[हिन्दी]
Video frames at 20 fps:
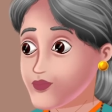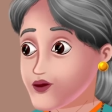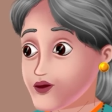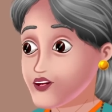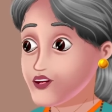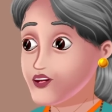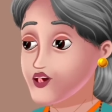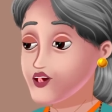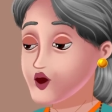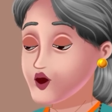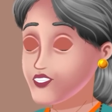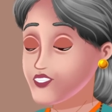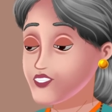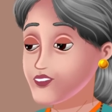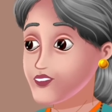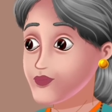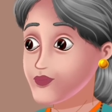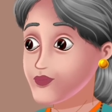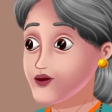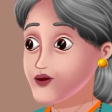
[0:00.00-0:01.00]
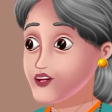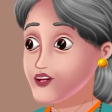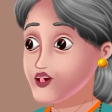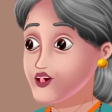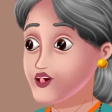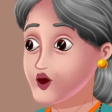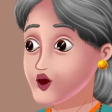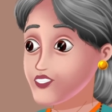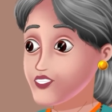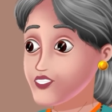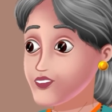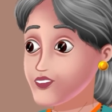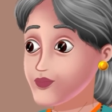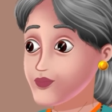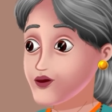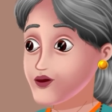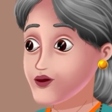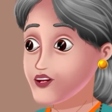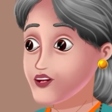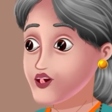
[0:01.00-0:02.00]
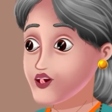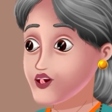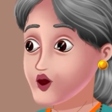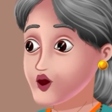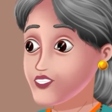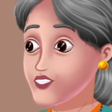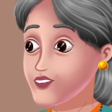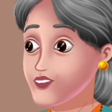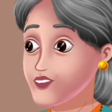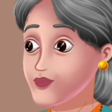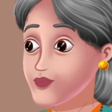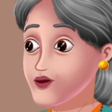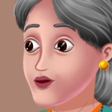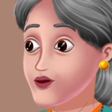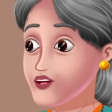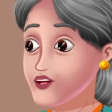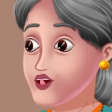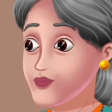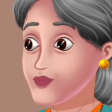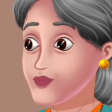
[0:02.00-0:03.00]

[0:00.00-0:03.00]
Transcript: मैंने तो थोड़ी सी रकम बचा कर रखी थी